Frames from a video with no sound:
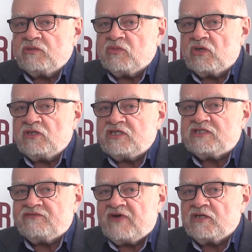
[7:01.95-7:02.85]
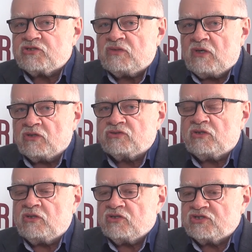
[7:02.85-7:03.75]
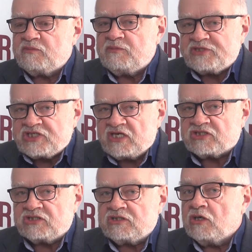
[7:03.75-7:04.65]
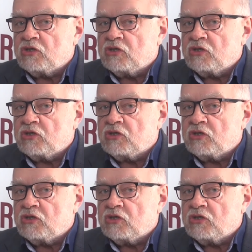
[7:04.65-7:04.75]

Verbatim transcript: z tym rolnicy walczą o to, żeby przeżyć.